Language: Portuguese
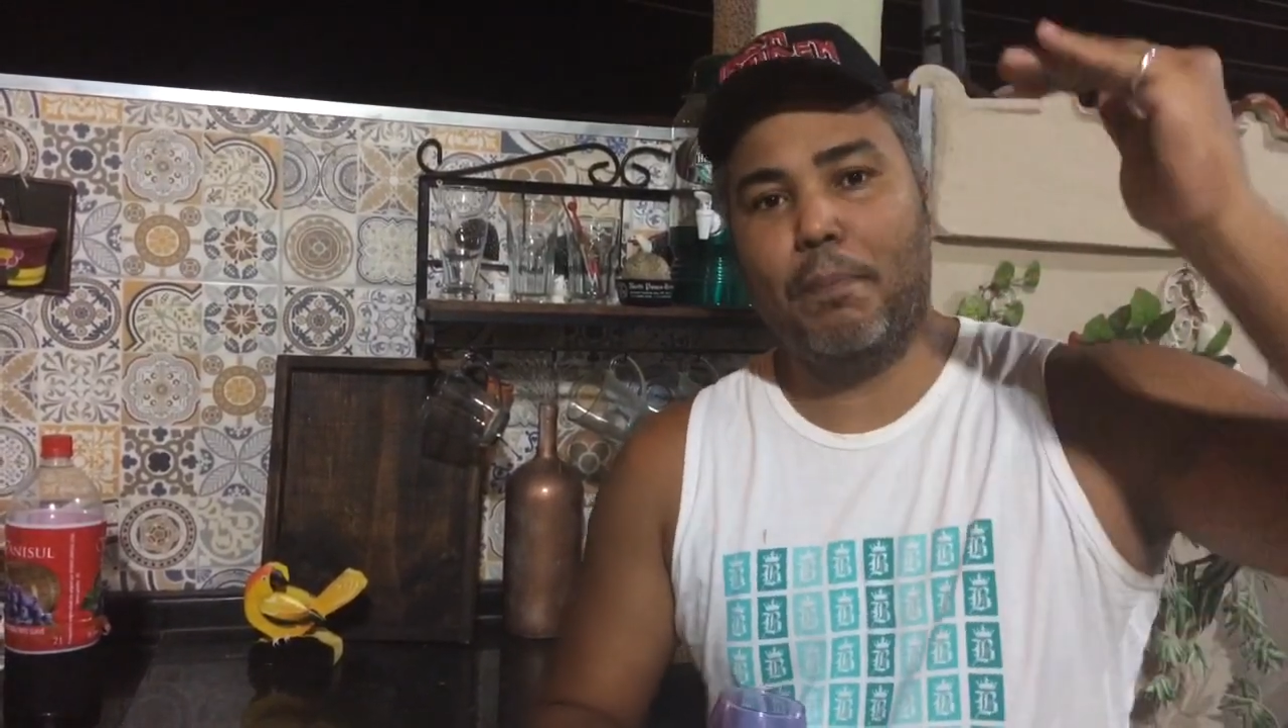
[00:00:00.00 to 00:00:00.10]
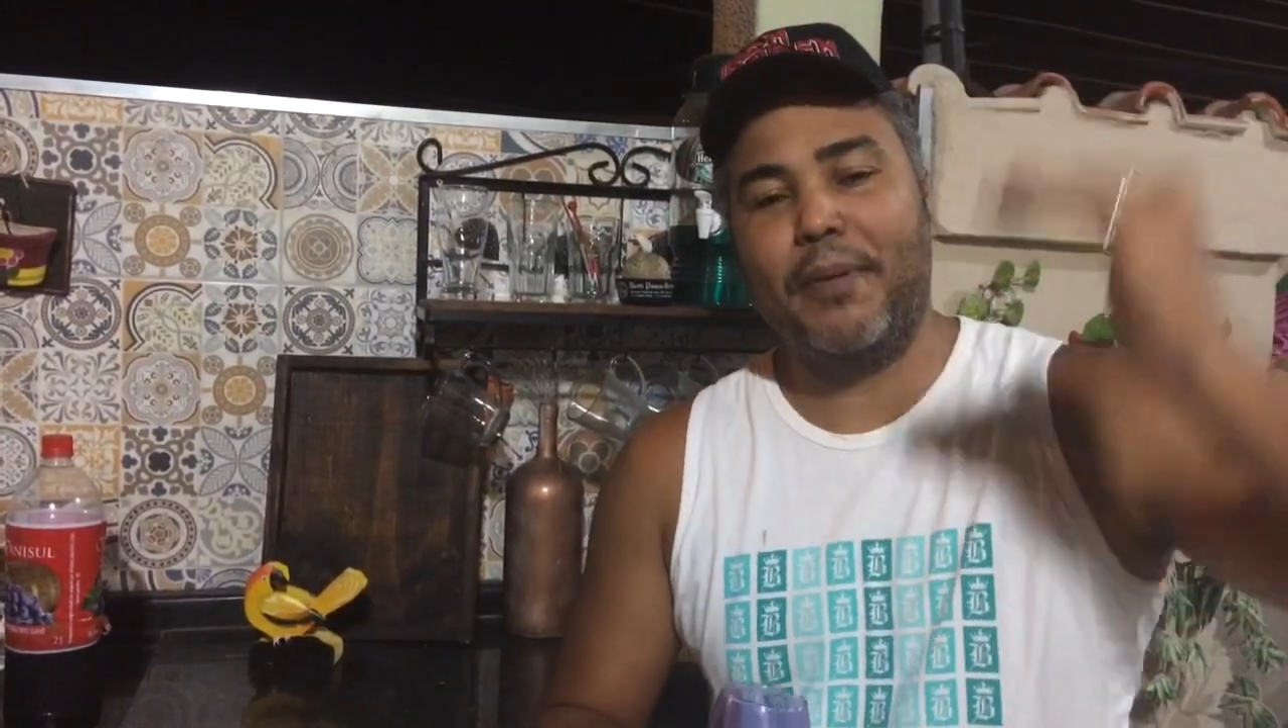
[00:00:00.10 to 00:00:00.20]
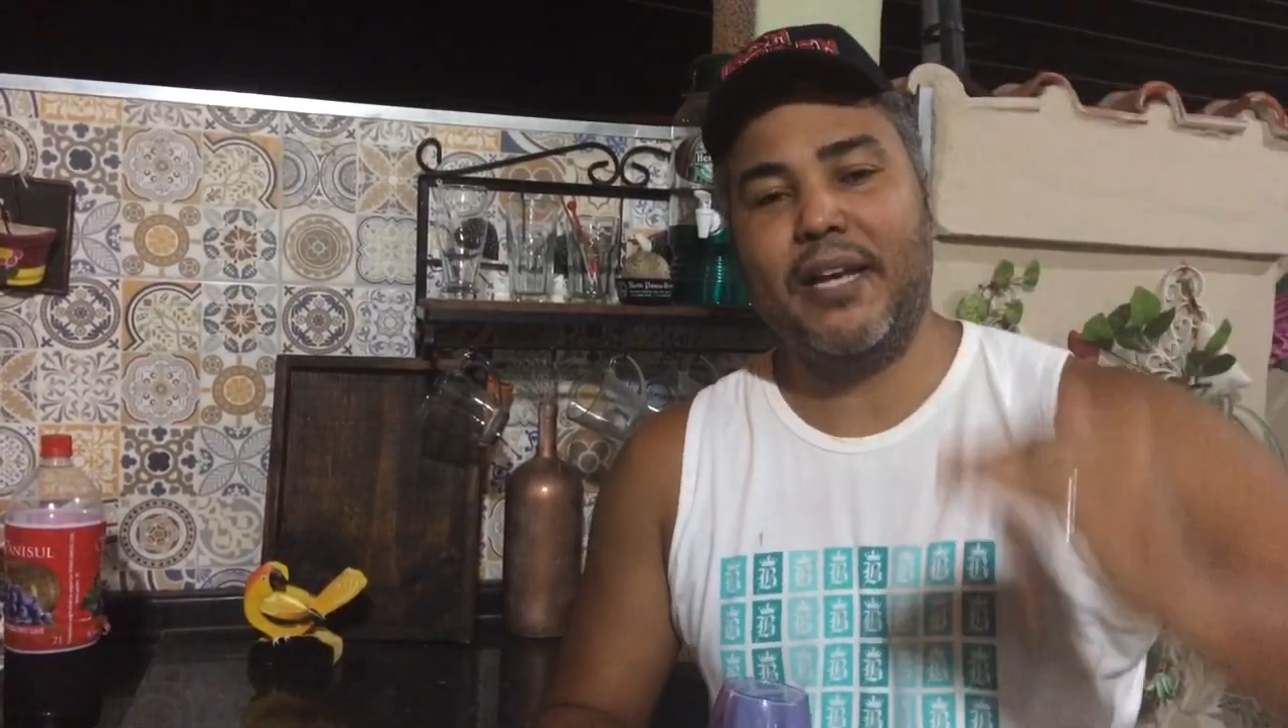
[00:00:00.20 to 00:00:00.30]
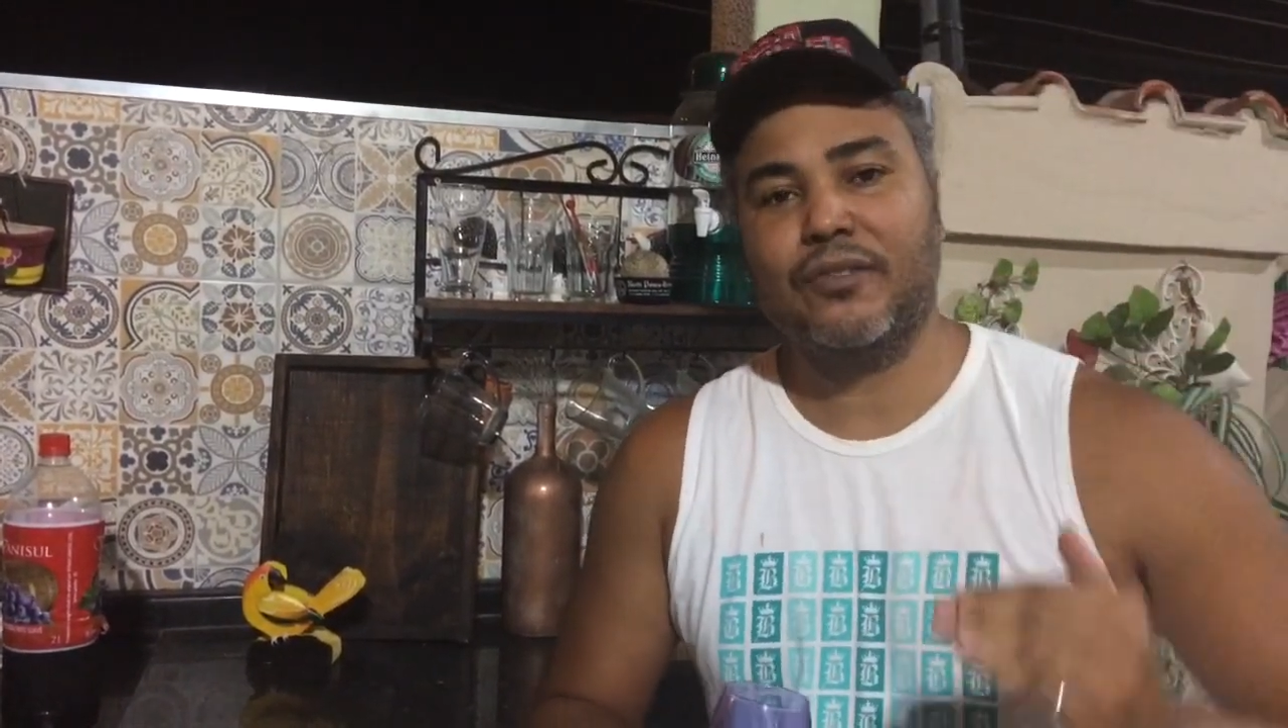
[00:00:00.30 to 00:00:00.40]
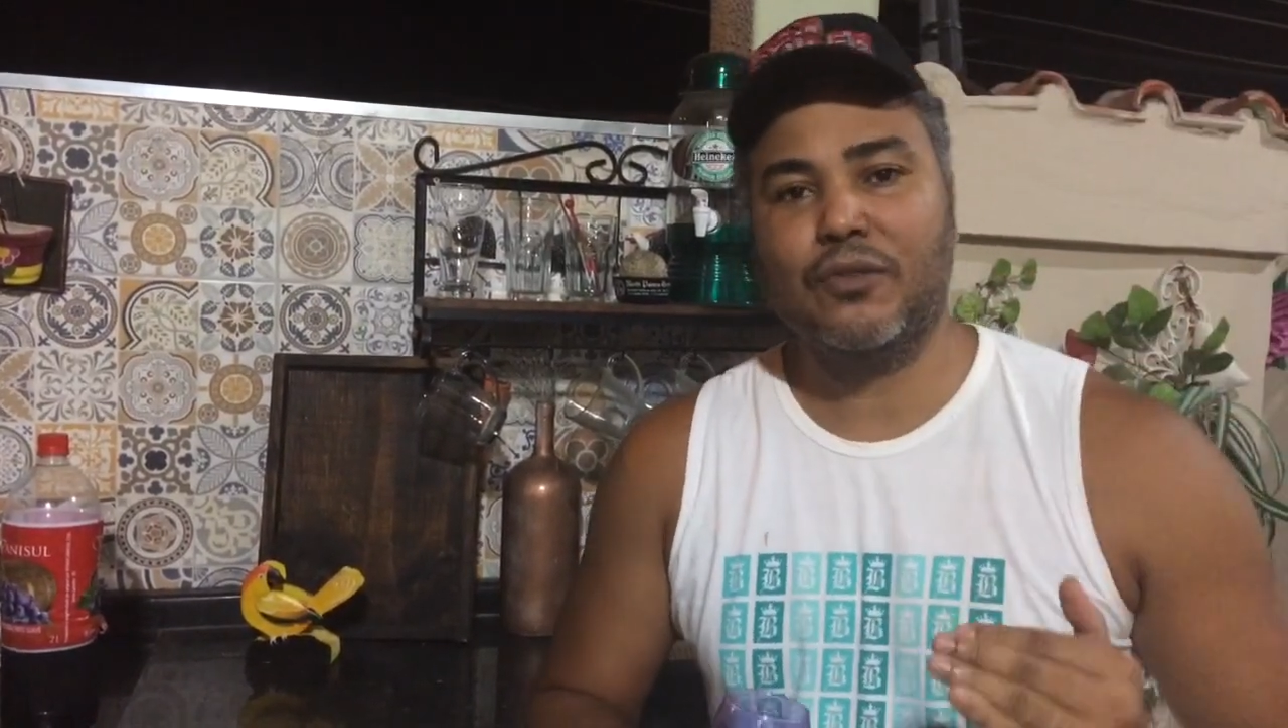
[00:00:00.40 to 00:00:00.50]

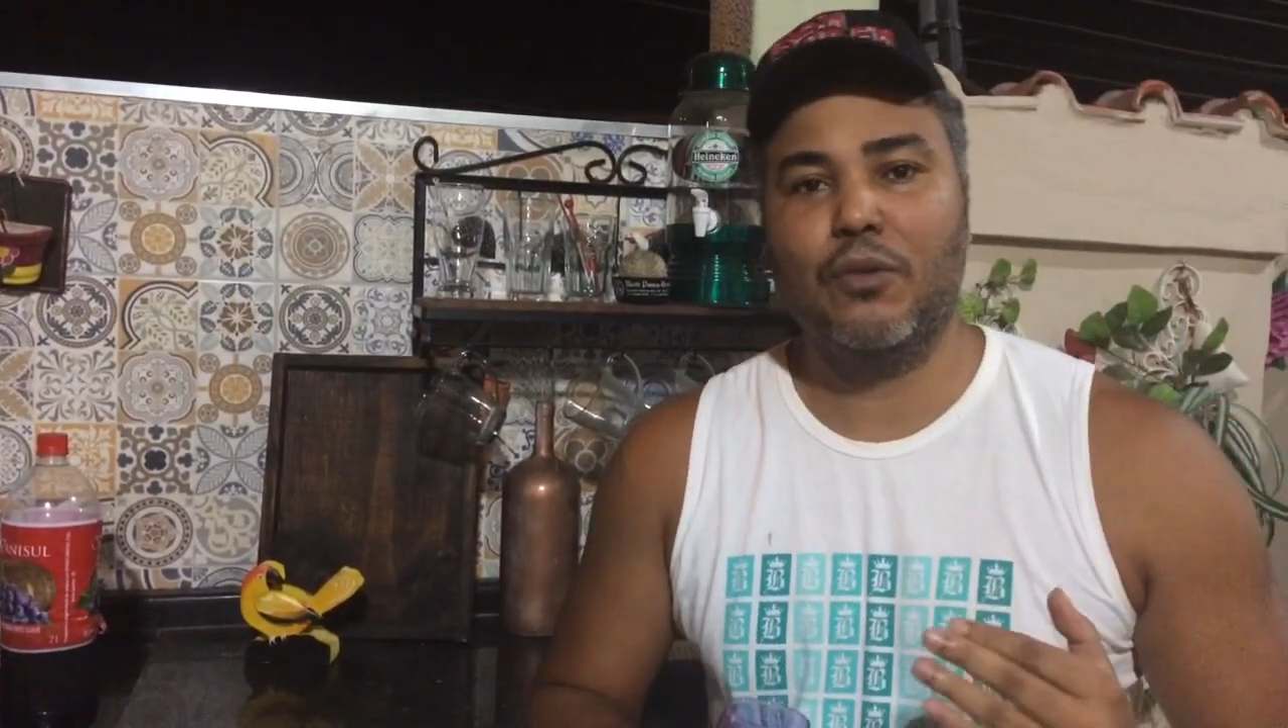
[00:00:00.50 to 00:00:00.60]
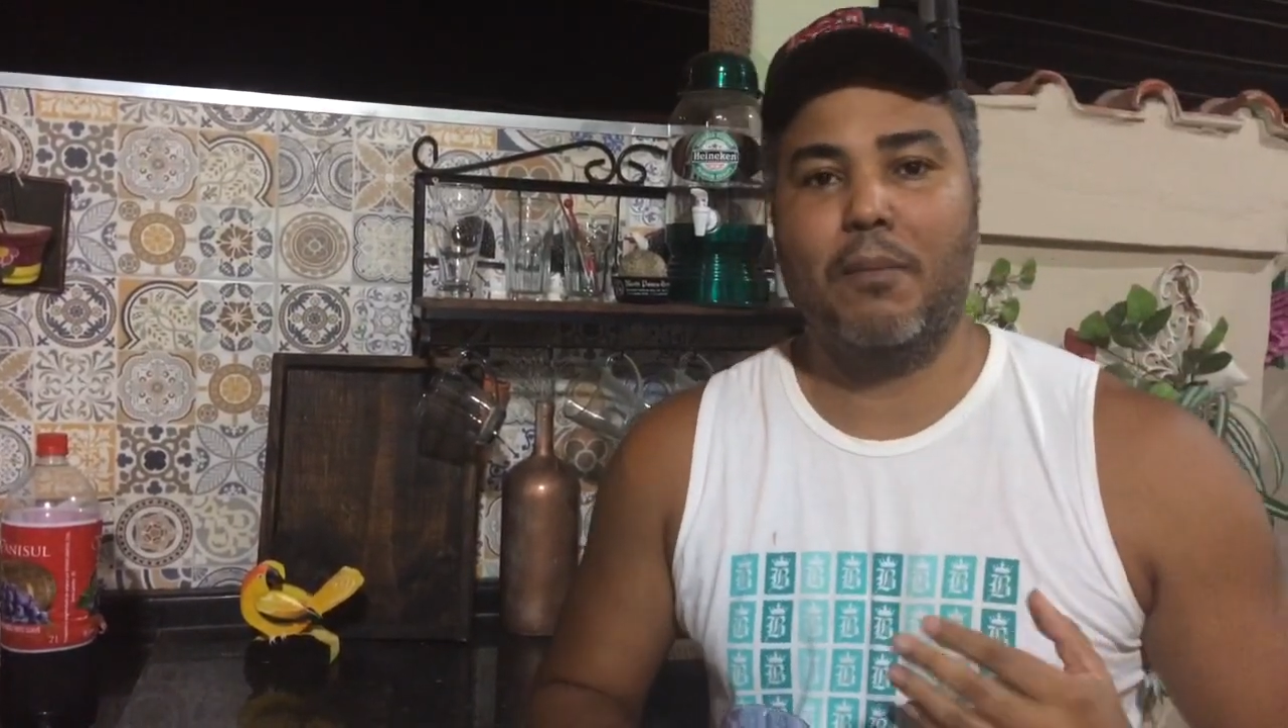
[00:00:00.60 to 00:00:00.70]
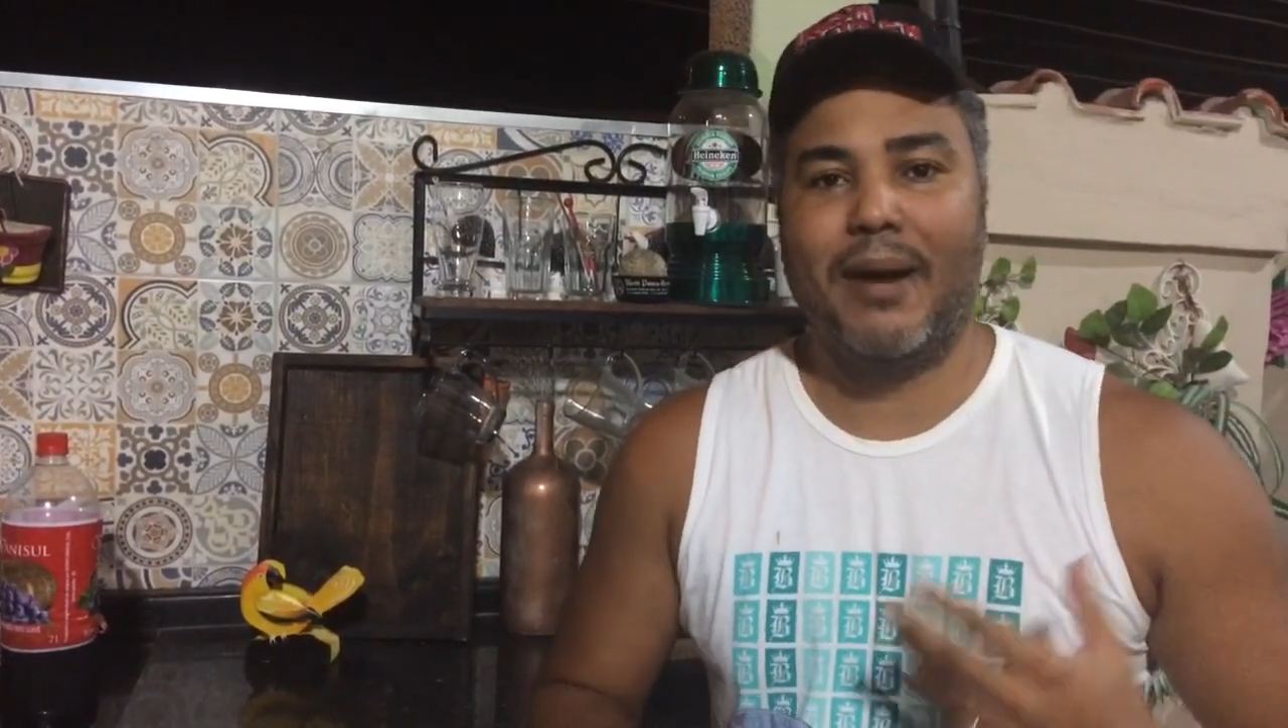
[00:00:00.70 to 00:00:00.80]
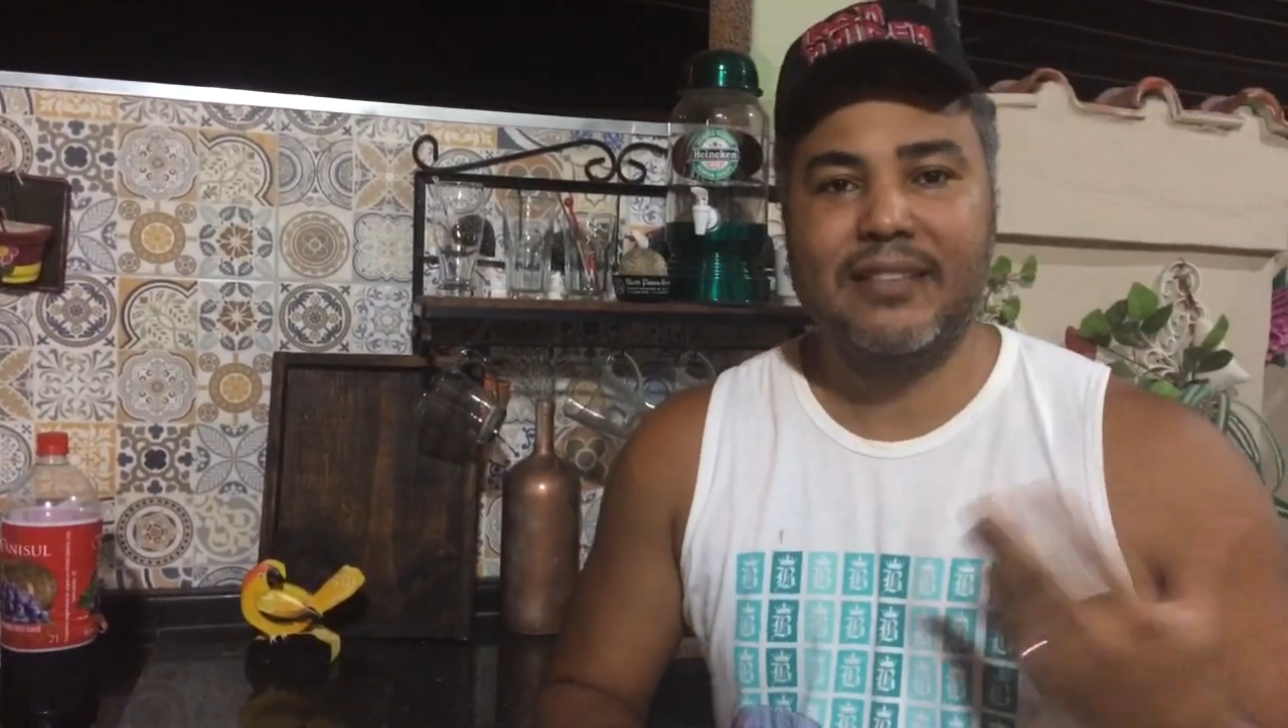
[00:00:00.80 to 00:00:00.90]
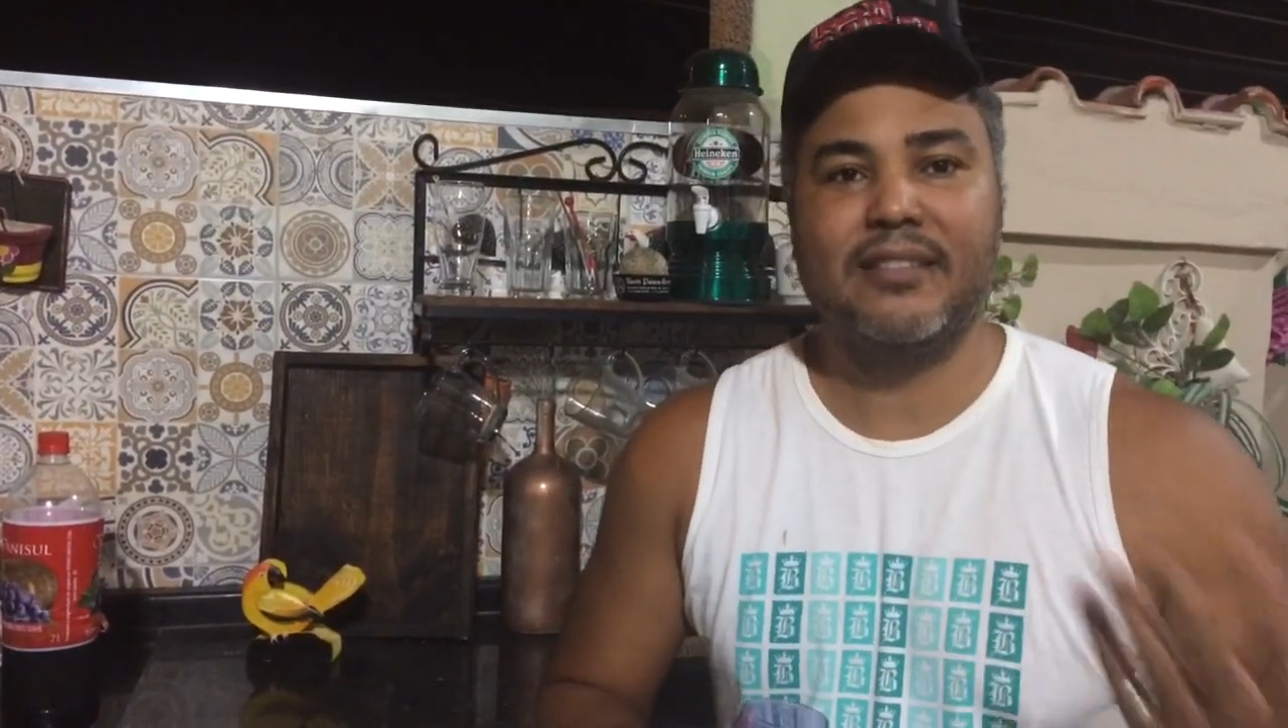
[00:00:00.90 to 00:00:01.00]
preço
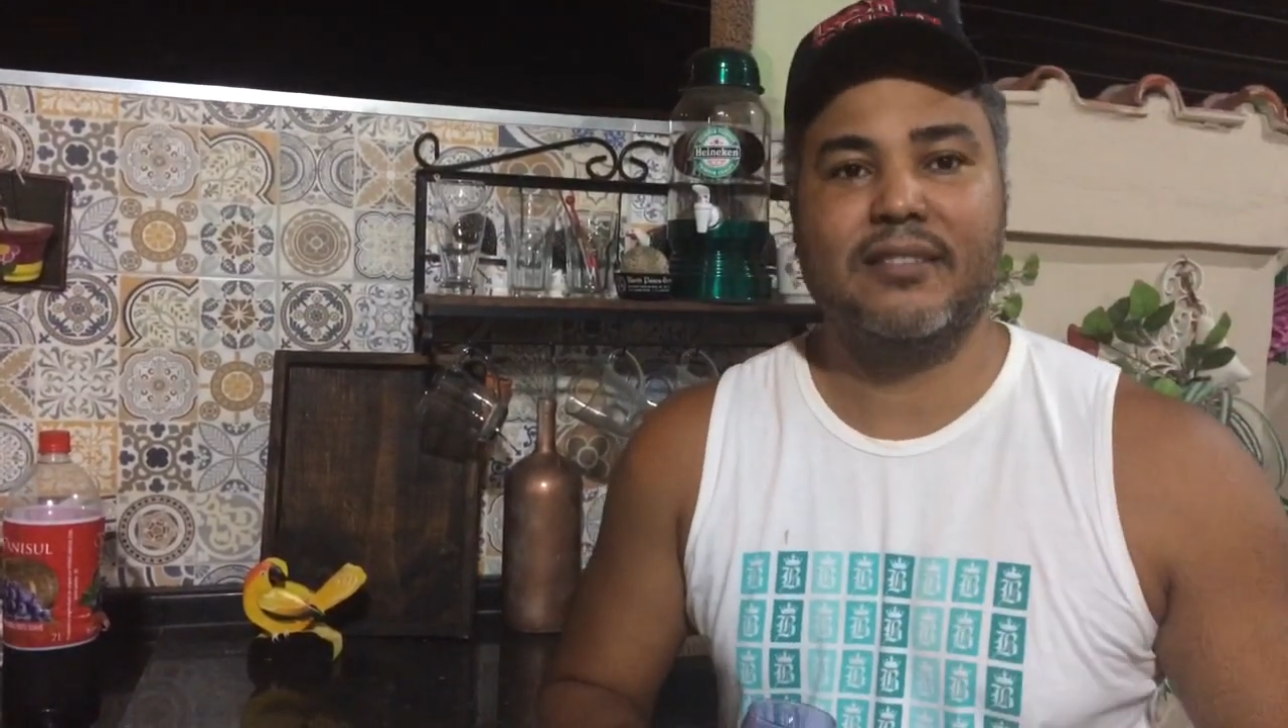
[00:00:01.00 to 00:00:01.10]
mais